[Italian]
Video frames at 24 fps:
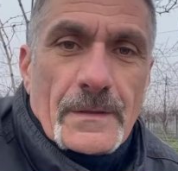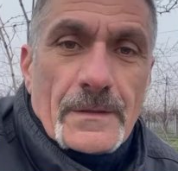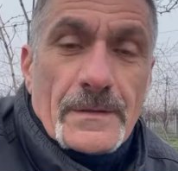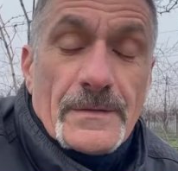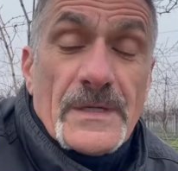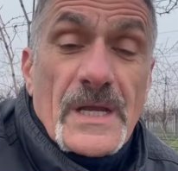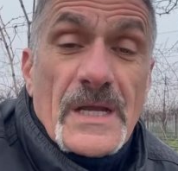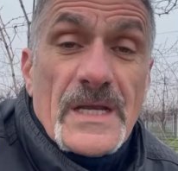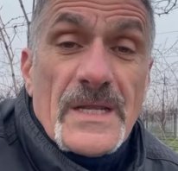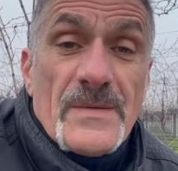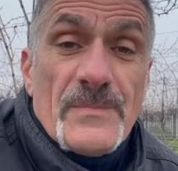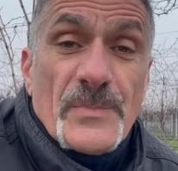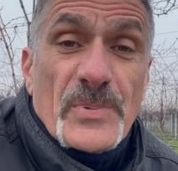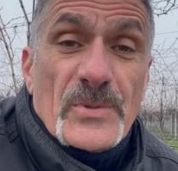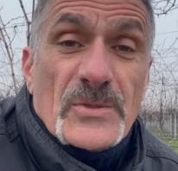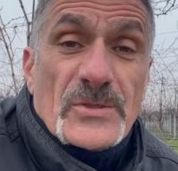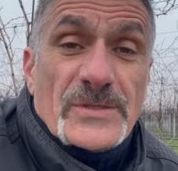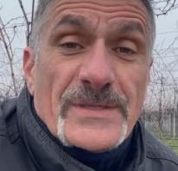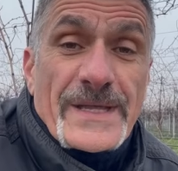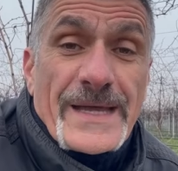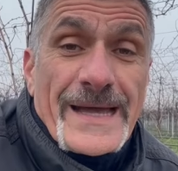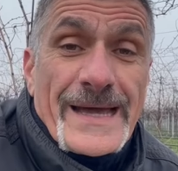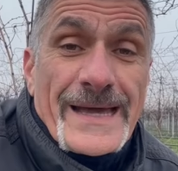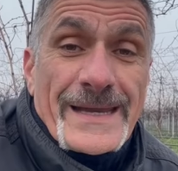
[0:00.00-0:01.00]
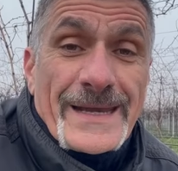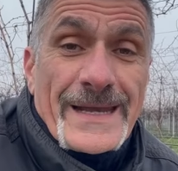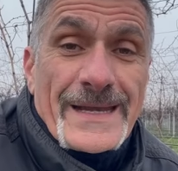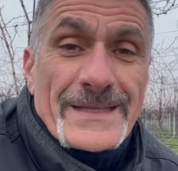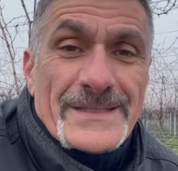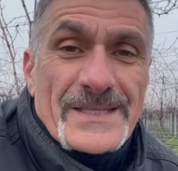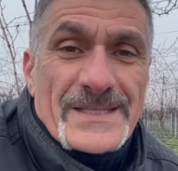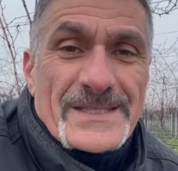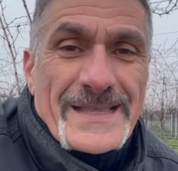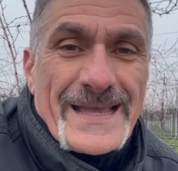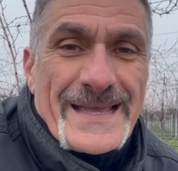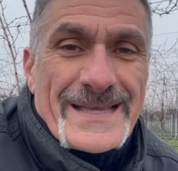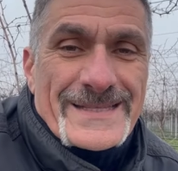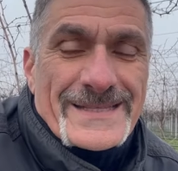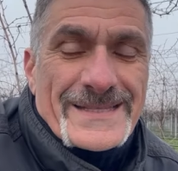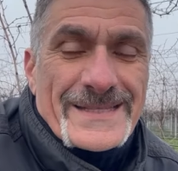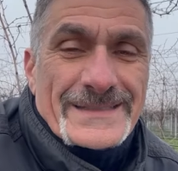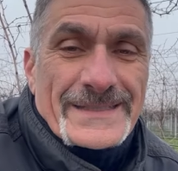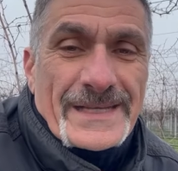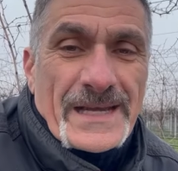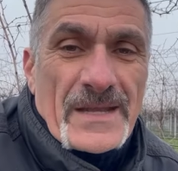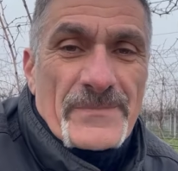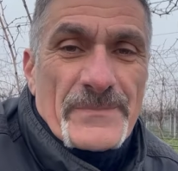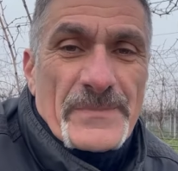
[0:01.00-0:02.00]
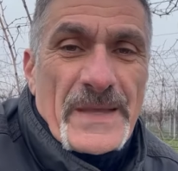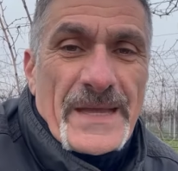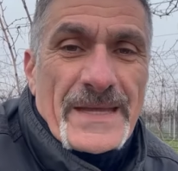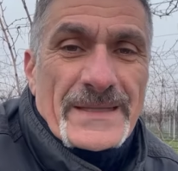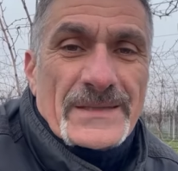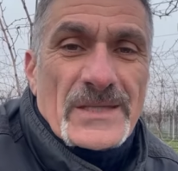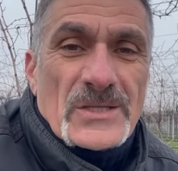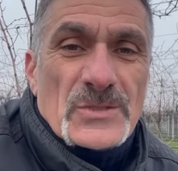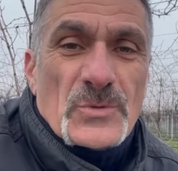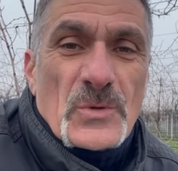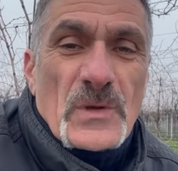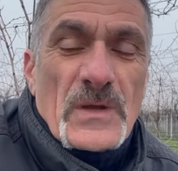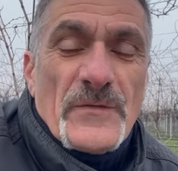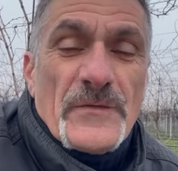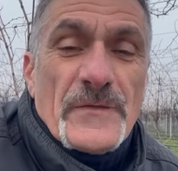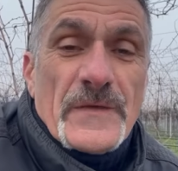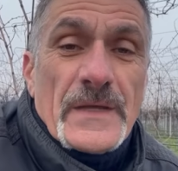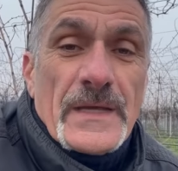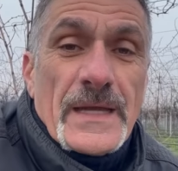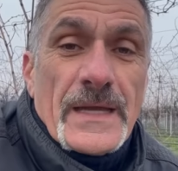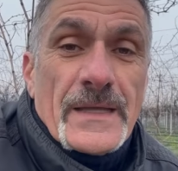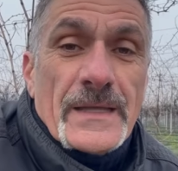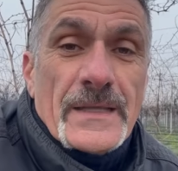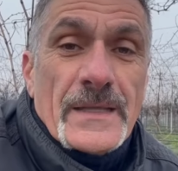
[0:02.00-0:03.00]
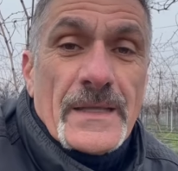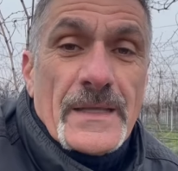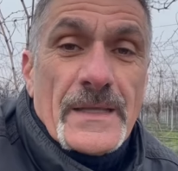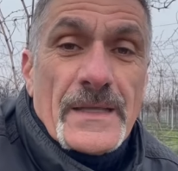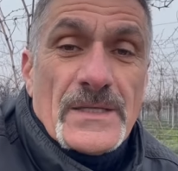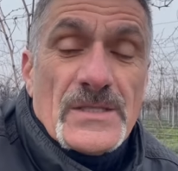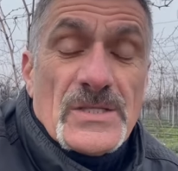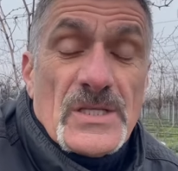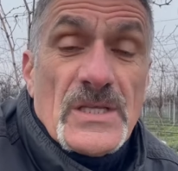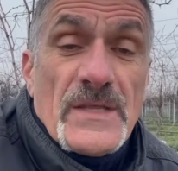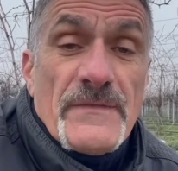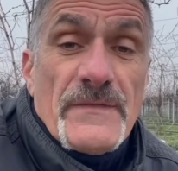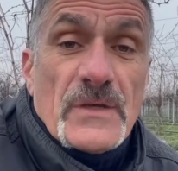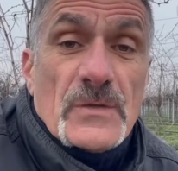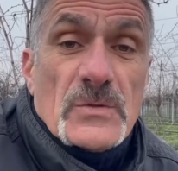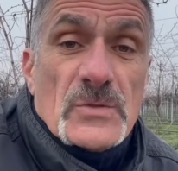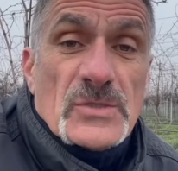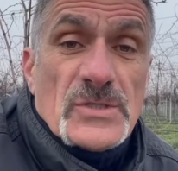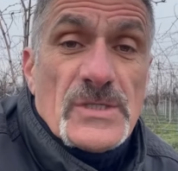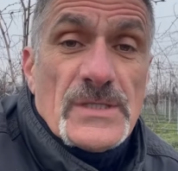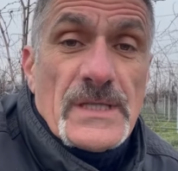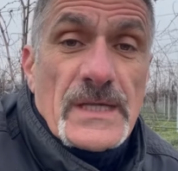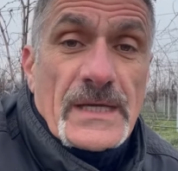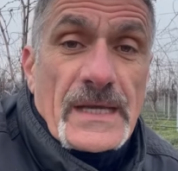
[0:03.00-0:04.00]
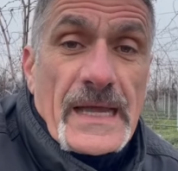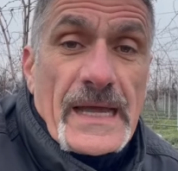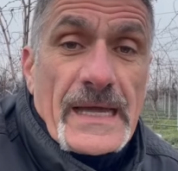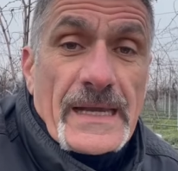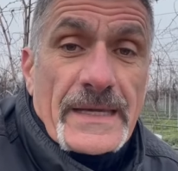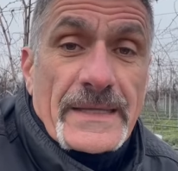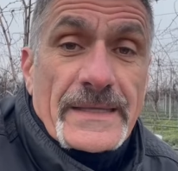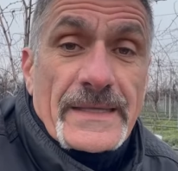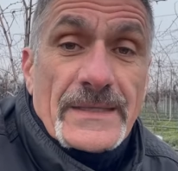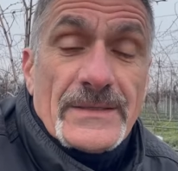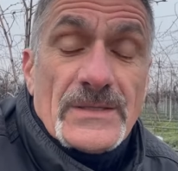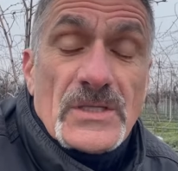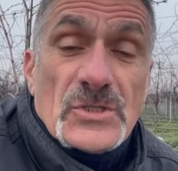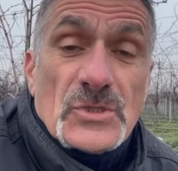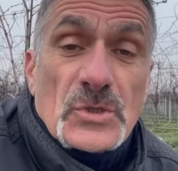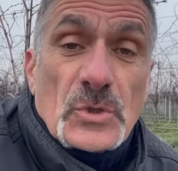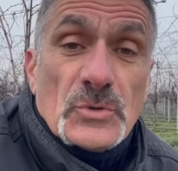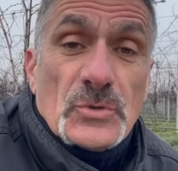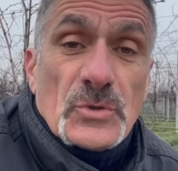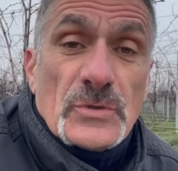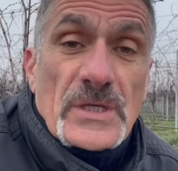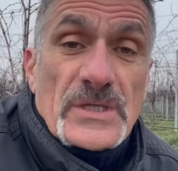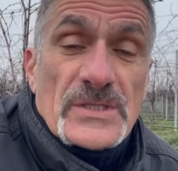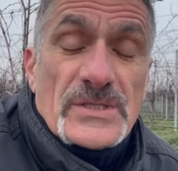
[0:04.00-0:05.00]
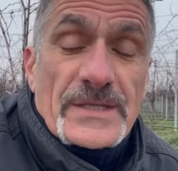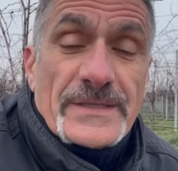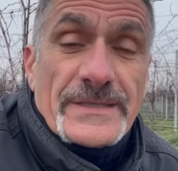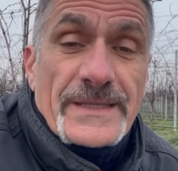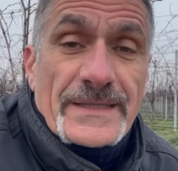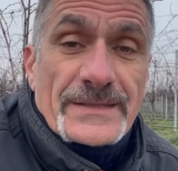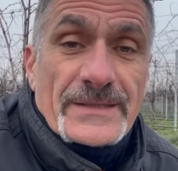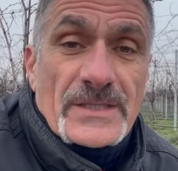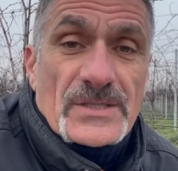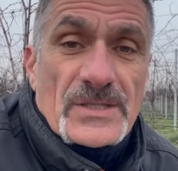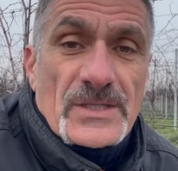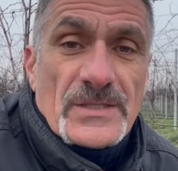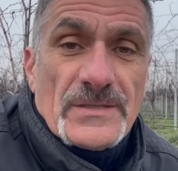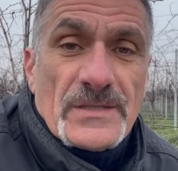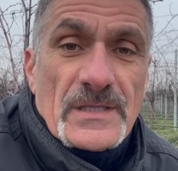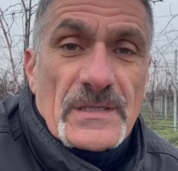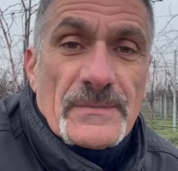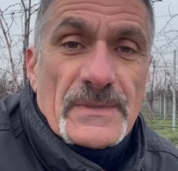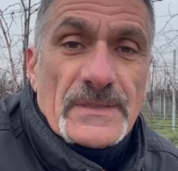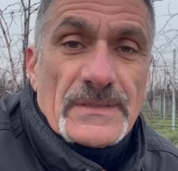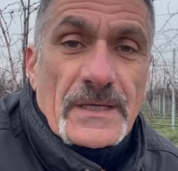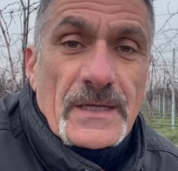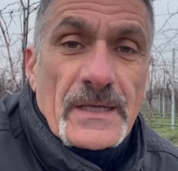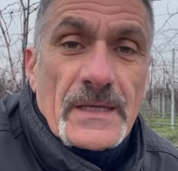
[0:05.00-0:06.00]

Nell'impostare la distanza tra le piante sulla fila, si deve considerare che al di sotto dei 70 cm